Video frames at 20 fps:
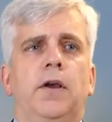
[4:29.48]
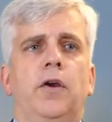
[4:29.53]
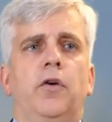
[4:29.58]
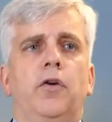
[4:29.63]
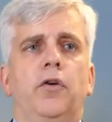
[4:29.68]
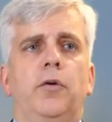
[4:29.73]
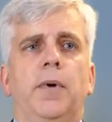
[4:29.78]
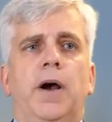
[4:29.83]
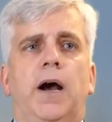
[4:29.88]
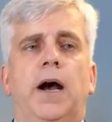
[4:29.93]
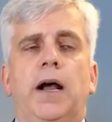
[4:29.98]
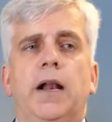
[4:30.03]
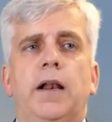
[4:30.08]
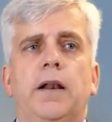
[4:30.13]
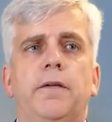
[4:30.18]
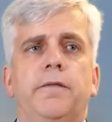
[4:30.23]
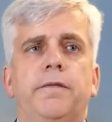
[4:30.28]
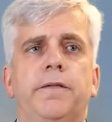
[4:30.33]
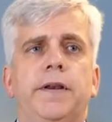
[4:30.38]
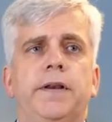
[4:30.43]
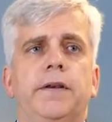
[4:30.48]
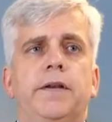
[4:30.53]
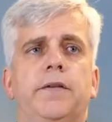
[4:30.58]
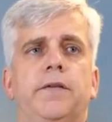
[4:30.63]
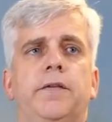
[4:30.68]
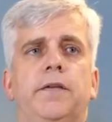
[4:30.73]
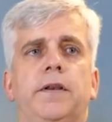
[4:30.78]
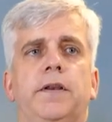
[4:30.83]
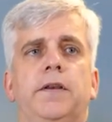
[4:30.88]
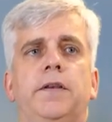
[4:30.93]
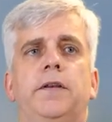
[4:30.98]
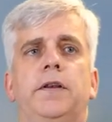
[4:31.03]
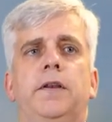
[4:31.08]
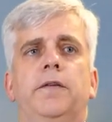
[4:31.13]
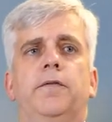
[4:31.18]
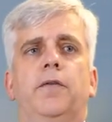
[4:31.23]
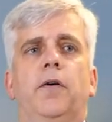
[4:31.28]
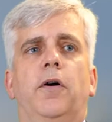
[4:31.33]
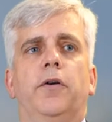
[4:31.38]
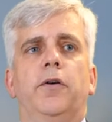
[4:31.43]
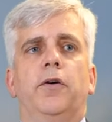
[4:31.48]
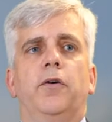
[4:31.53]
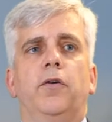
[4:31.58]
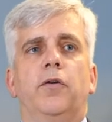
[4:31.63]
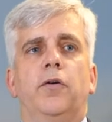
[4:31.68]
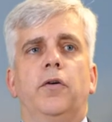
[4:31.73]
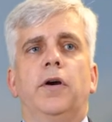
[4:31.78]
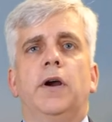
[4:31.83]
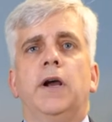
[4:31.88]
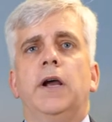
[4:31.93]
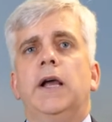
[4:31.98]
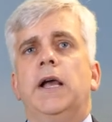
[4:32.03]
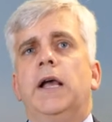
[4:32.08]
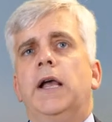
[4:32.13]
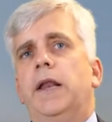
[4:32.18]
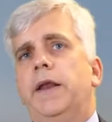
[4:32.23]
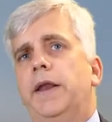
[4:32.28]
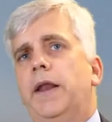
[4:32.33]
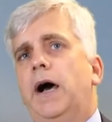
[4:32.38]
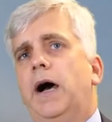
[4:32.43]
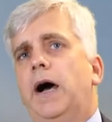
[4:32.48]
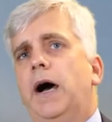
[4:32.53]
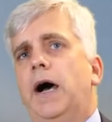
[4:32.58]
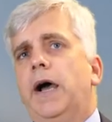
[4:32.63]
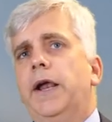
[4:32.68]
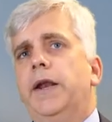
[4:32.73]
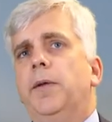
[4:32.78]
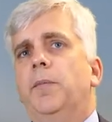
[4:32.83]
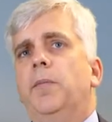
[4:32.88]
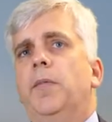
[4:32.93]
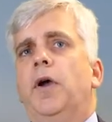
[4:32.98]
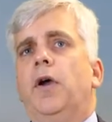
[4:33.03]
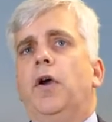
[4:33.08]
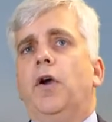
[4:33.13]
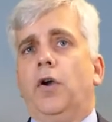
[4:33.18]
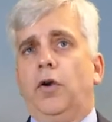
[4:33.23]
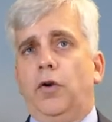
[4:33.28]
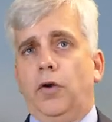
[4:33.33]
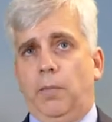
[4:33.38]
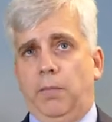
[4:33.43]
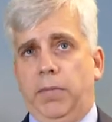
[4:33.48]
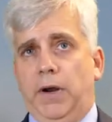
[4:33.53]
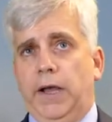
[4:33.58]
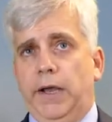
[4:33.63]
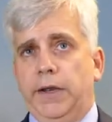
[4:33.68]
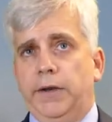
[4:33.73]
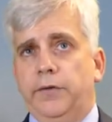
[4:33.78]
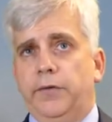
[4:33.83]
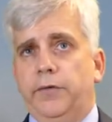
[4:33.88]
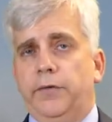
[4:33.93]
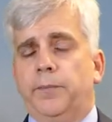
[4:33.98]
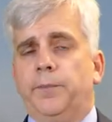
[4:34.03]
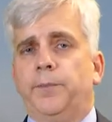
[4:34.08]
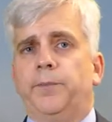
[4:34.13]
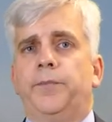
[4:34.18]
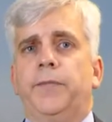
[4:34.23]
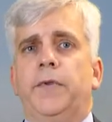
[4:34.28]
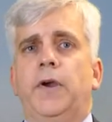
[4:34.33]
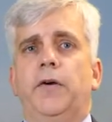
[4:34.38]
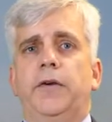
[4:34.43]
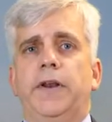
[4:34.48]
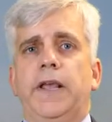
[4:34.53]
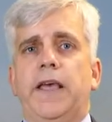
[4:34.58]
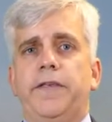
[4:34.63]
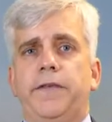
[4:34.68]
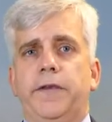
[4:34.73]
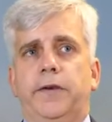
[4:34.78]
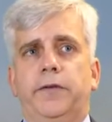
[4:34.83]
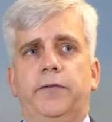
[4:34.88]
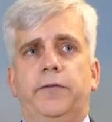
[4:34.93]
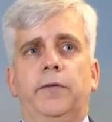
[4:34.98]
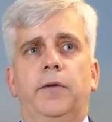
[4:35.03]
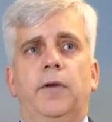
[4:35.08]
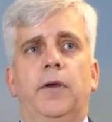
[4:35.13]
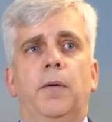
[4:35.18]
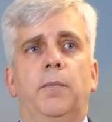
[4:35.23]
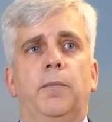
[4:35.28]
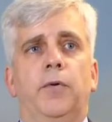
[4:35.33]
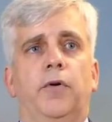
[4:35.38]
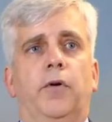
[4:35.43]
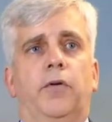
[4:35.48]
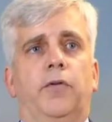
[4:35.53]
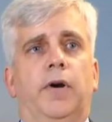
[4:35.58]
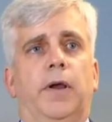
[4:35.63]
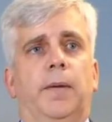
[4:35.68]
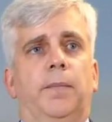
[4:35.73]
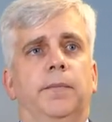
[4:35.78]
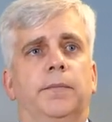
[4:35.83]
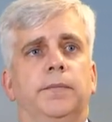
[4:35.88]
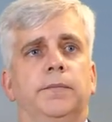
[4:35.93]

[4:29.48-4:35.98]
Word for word: Überall findet sich die Forderung nach einem Compliance- und Ethics-Programm.